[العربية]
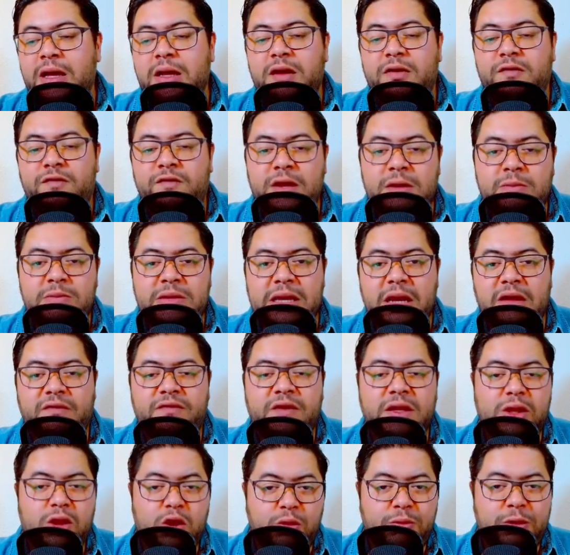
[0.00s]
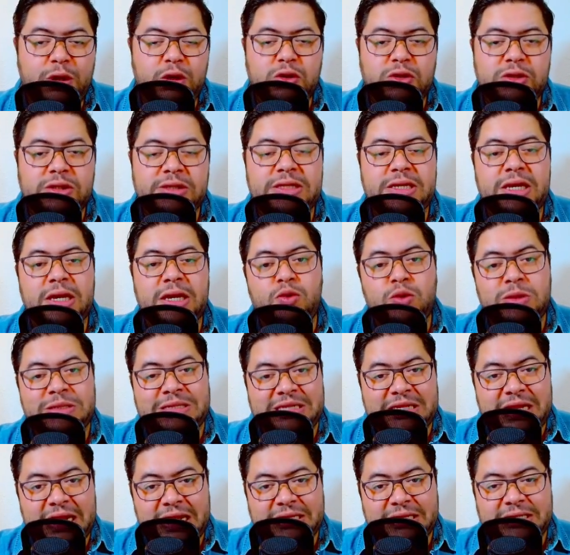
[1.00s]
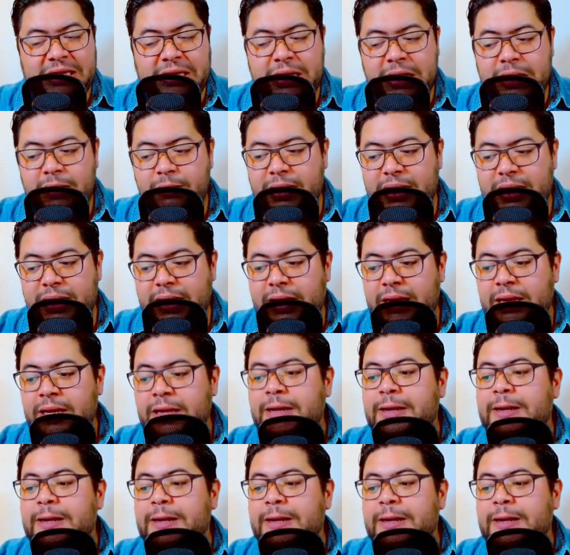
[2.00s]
في الدومينوس ديالو نزلات على البارح